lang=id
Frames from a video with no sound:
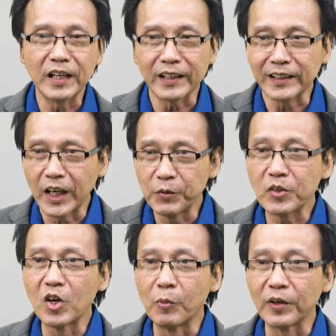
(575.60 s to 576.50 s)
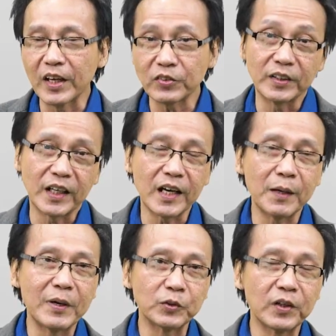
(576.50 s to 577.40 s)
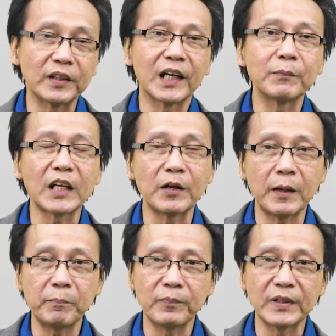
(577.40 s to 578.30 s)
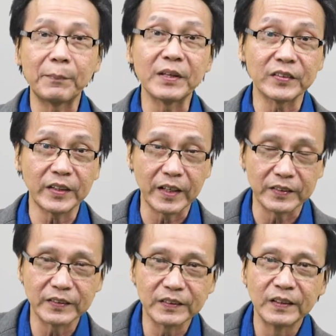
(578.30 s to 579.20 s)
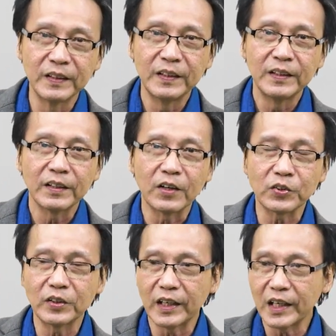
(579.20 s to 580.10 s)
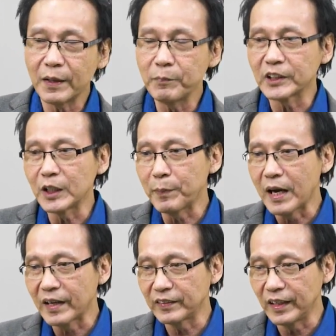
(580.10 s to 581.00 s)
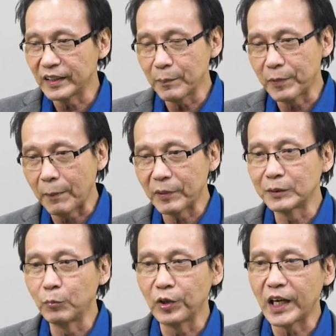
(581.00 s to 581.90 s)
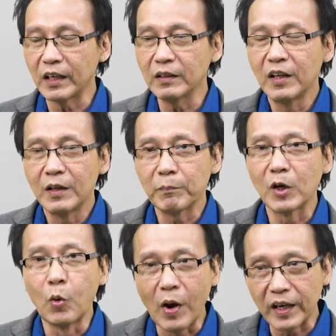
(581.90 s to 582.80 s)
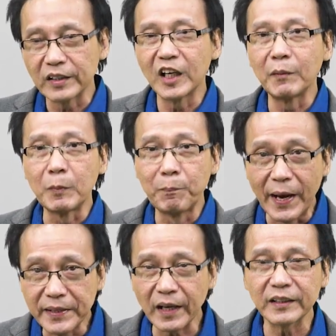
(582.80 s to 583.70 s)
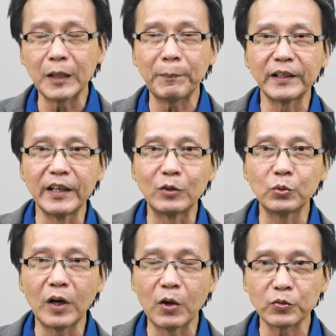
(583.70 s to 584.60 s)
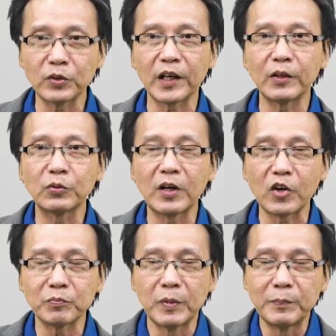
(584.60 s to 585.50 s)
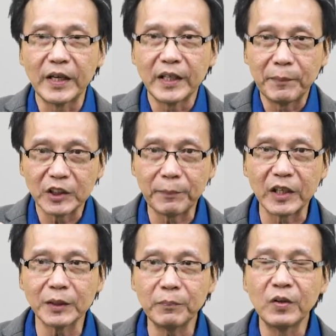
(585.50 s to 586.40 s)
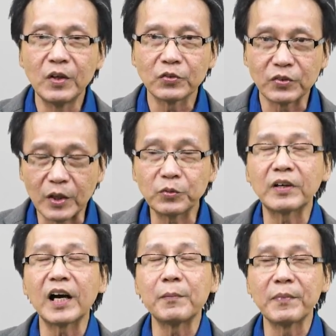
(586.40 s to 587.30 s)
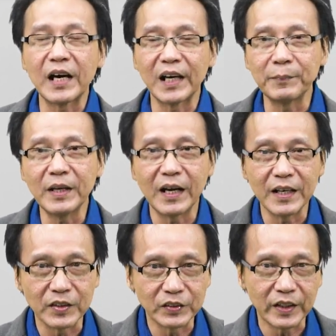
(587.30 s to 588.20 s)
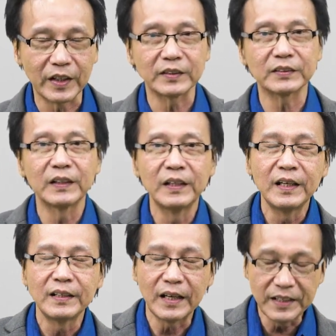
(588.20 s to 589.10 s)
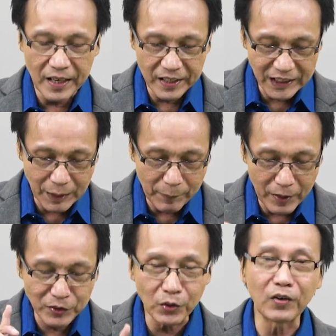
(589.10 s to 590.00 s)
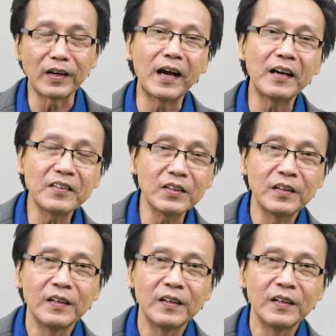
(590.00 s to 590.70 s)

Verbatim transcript: dia keterlaluan ngomongnya saudara akan masuk ke dalam tahap namanya stres kalau saudara misalnya penghasilannya berapa sebulan pengeluarannya lebih banyak daripada itu lalu saudara juga harus membiayai macam-macam saudara juga akan mengalami hal yang stres nah di Alkitab pada seorang